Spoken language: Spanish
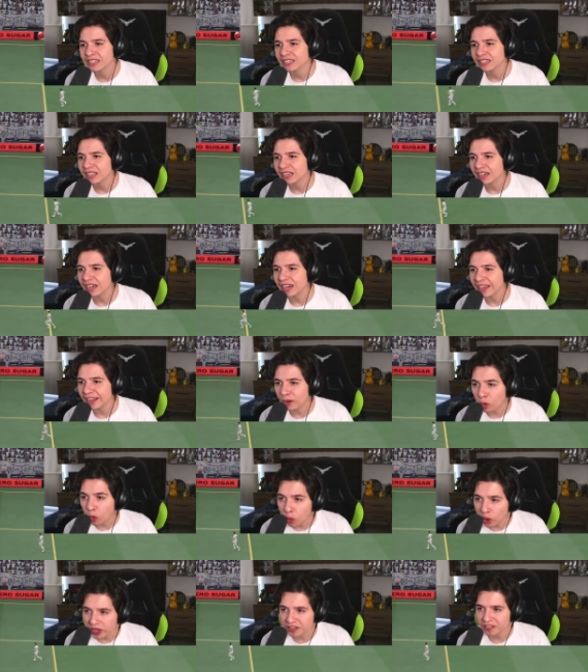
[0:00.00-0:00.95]
le
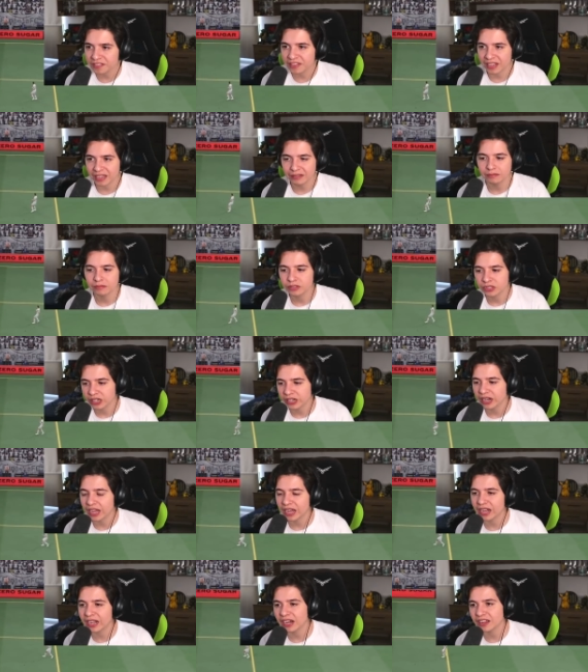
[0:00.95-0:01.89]
cuesta
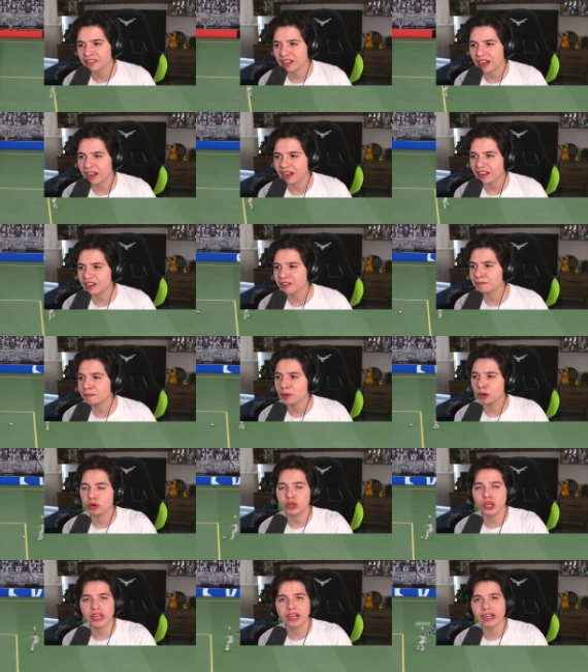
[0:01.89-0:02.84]
llegar a las carreras, pero
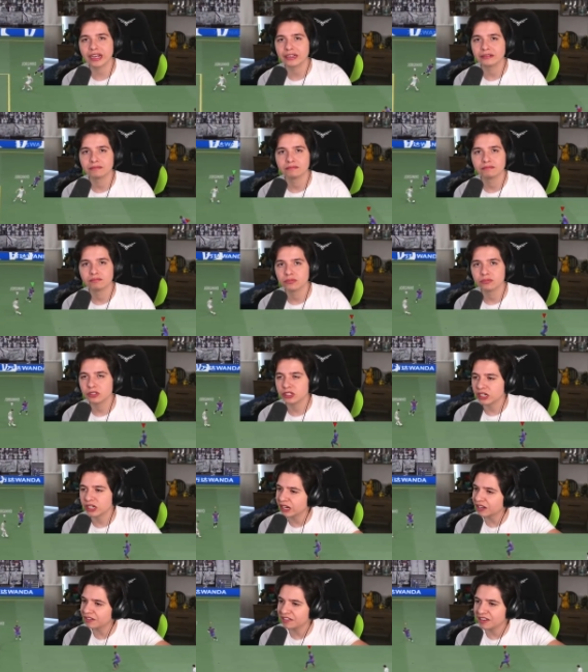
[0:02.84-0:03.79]
llega
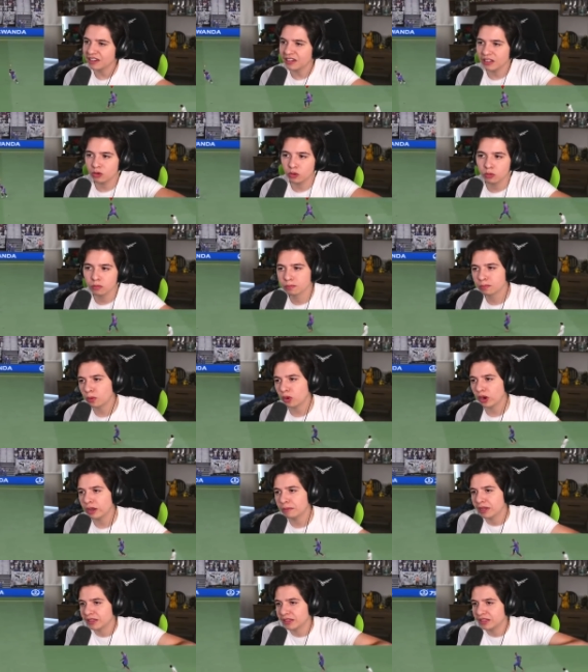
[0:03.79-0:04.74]
llega sin ningún
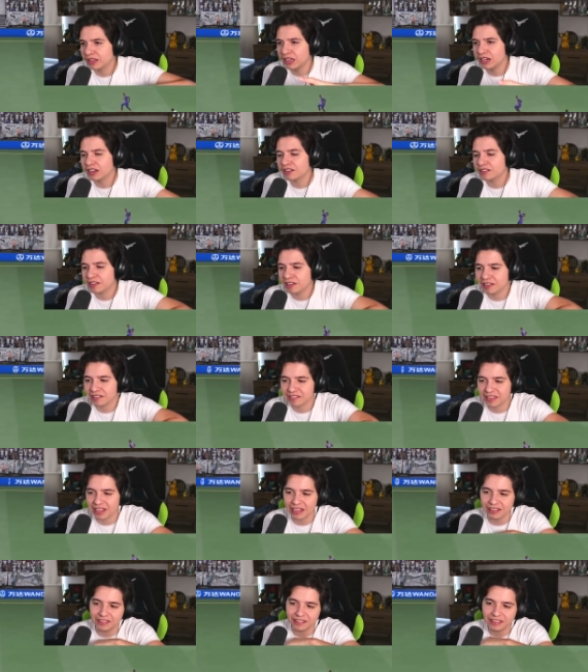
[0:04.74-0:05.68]
problema. Tienes
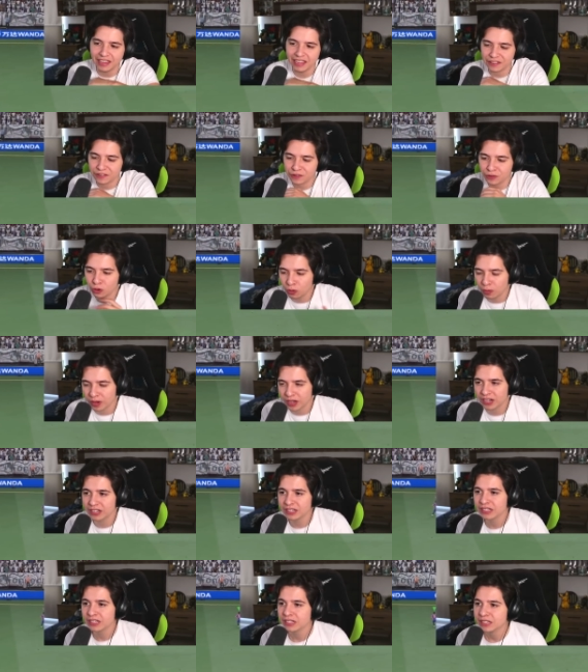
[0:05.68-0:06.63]
stats de
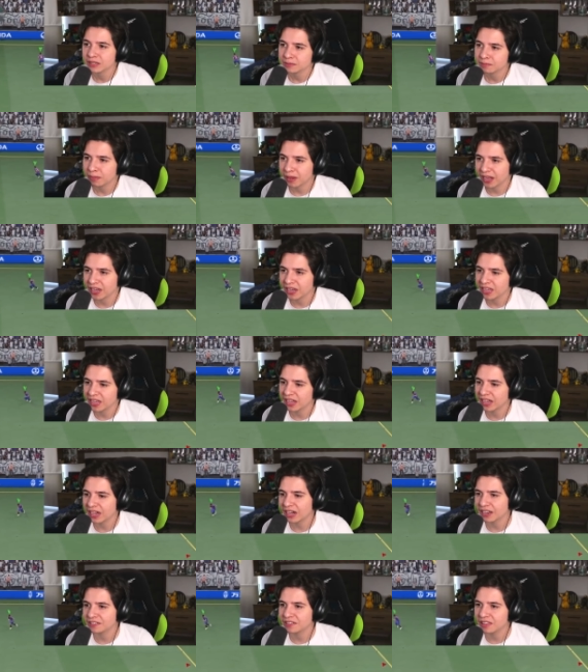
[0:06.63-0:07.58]
sobra para llegar
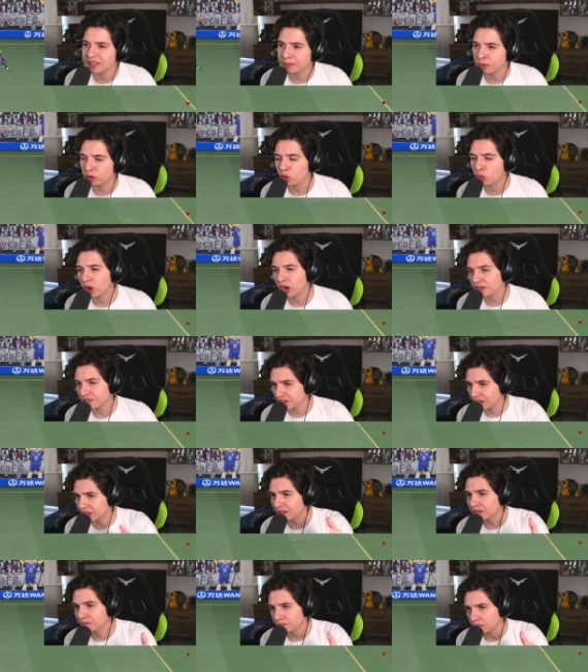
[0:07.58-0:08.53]
a ese tipo de jugadas.
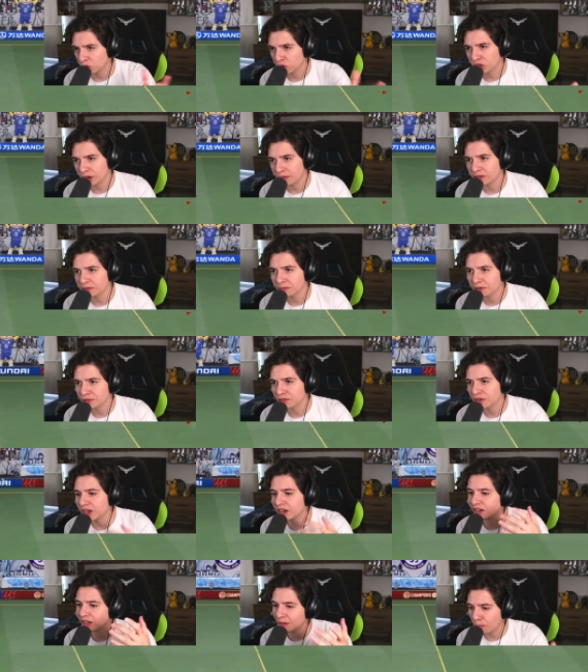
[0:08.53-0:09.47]
Y otra vez
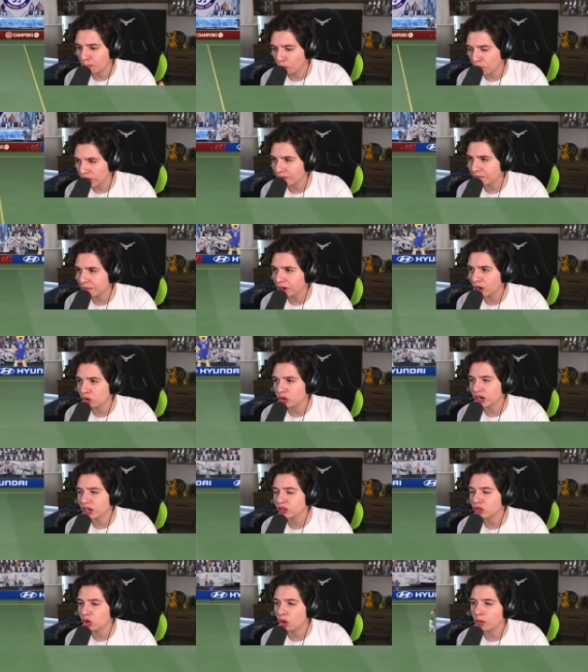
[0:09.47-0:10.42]
mencionar que puede
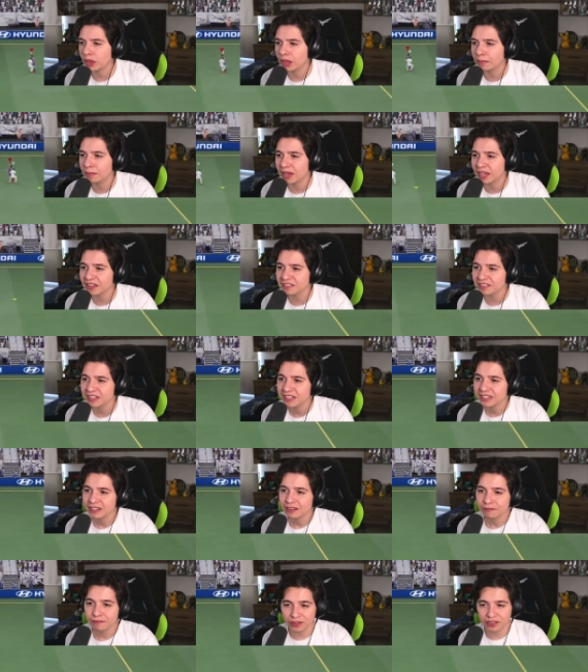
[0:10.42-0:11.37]
mejorar todavía más.
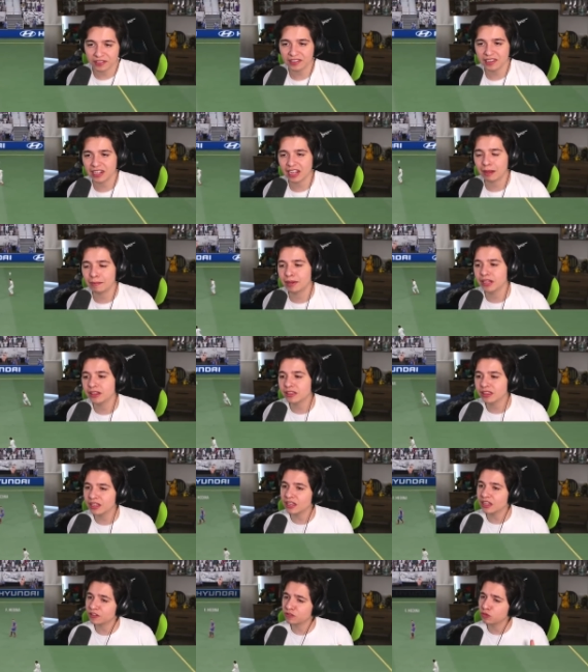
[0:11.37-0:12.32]

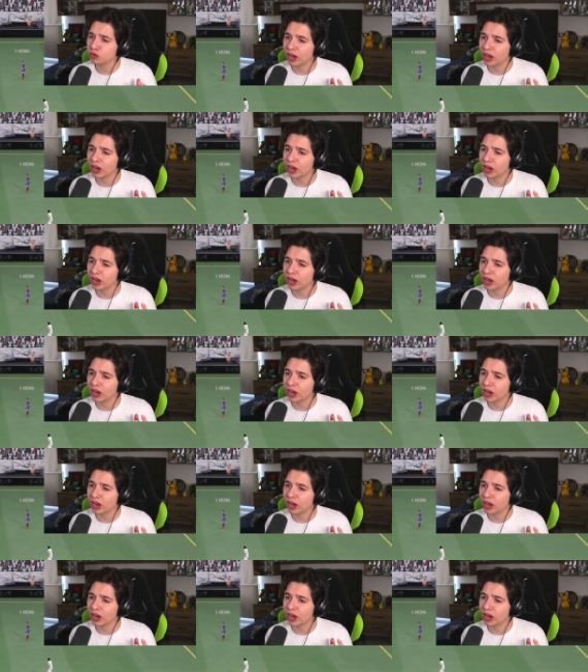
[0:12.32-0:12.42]
Físicamente es una